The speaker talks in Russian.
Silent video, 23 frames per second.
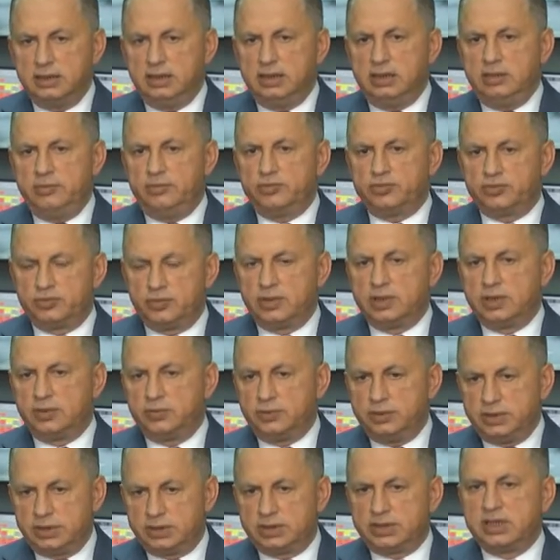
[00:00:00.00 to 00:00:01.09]
и
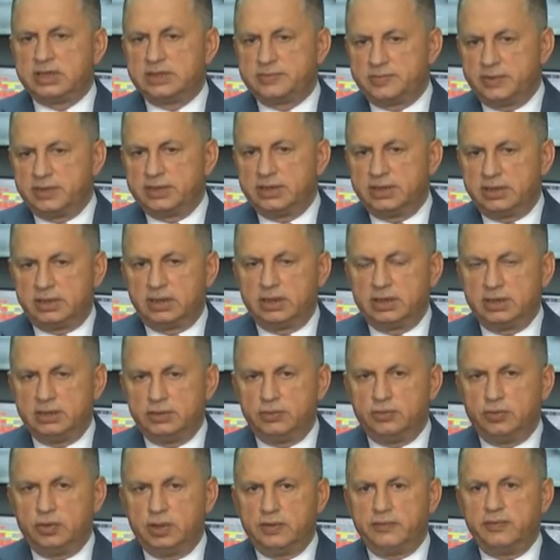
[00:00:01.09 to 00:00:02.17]
международных транспортных
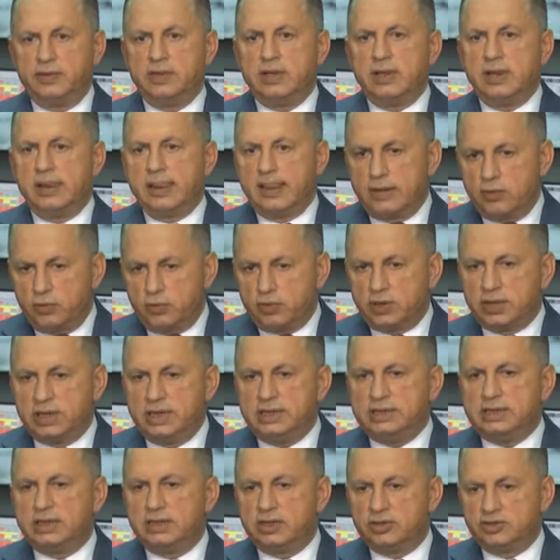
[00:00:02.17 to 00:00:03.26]
коридоров,
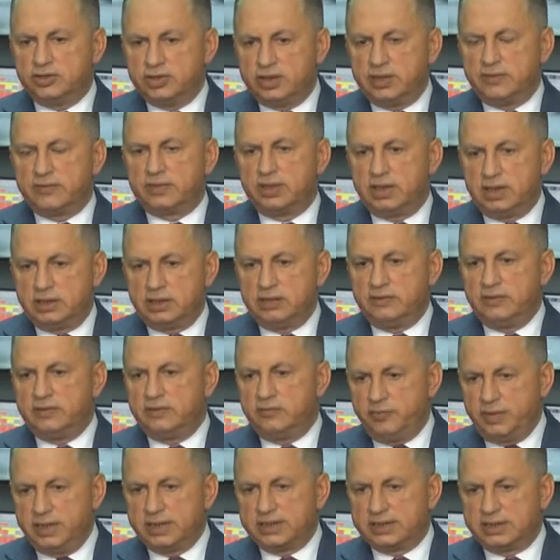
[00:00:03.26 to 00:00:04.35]
Украина должна вкладывать
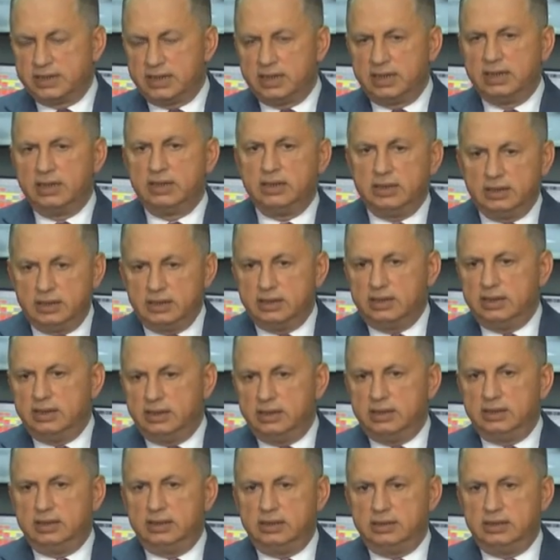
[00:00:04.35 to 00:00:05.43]
вместо
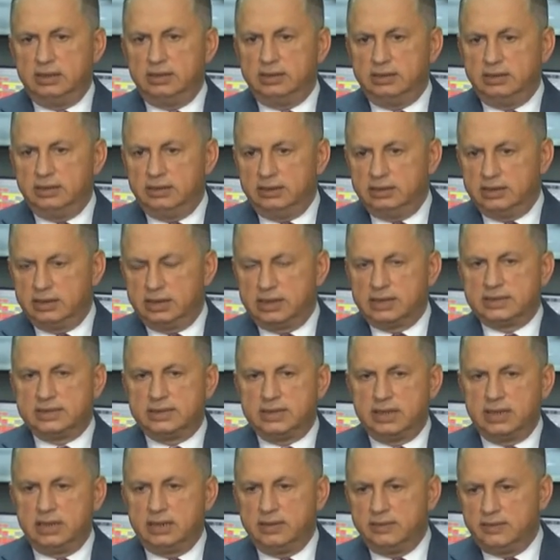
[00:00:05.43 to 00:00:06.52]
э,
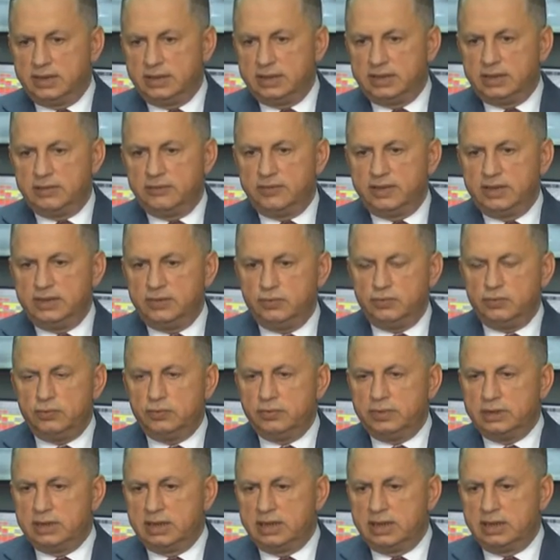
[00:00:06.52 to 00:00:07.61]
растягивания на войну,
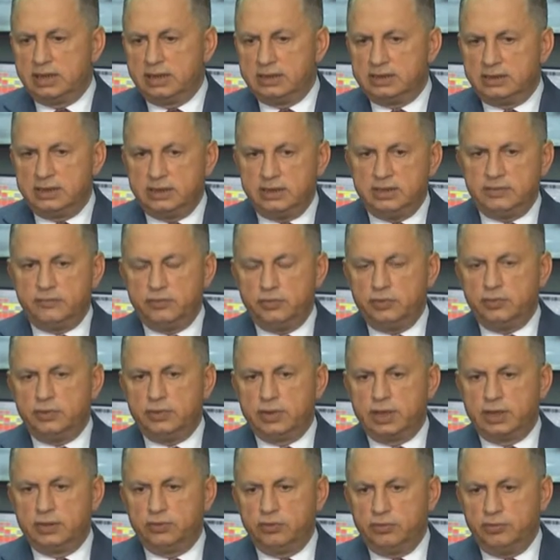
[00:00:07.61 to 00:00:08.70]
на теневую
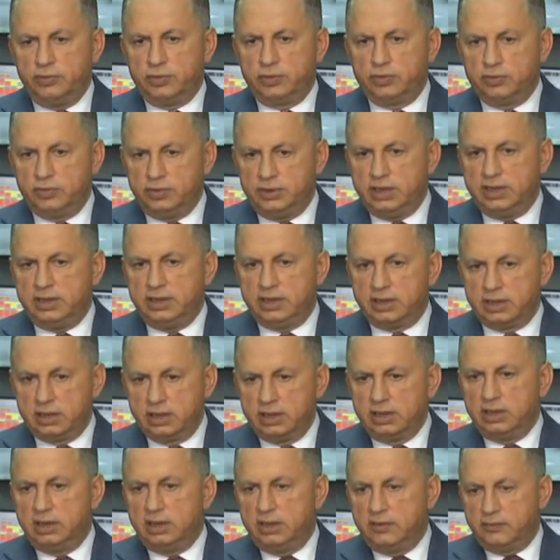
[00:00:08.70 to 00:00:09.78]
экономику денег,
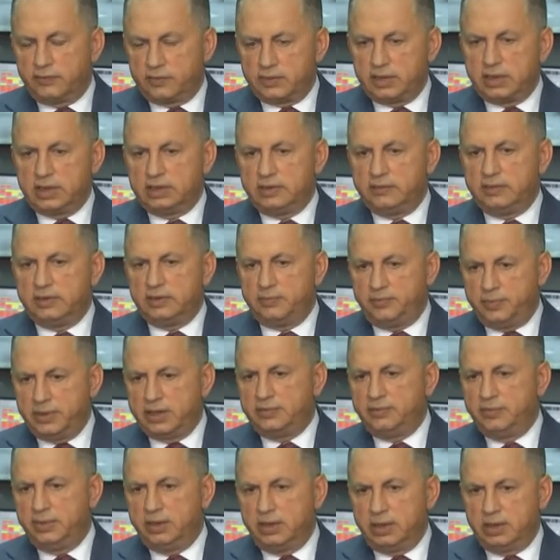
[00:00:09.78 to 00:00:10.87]
вкладывать
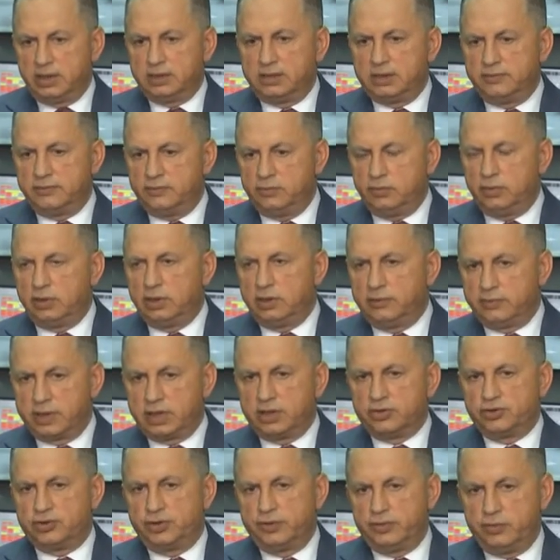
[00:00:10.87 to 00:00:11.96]
5 миллиардов долларов
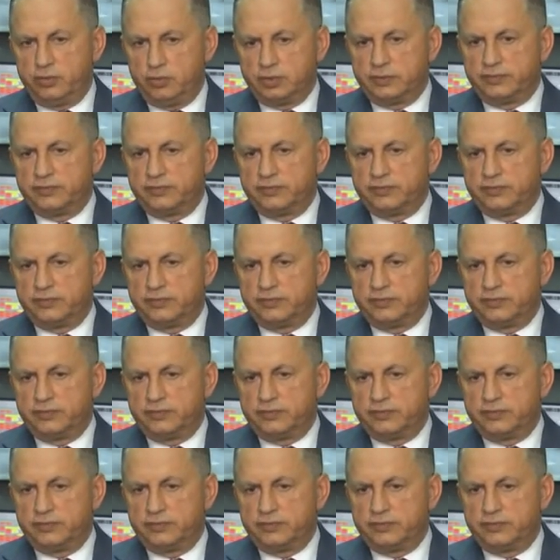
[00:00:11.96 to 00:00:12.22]
каждый год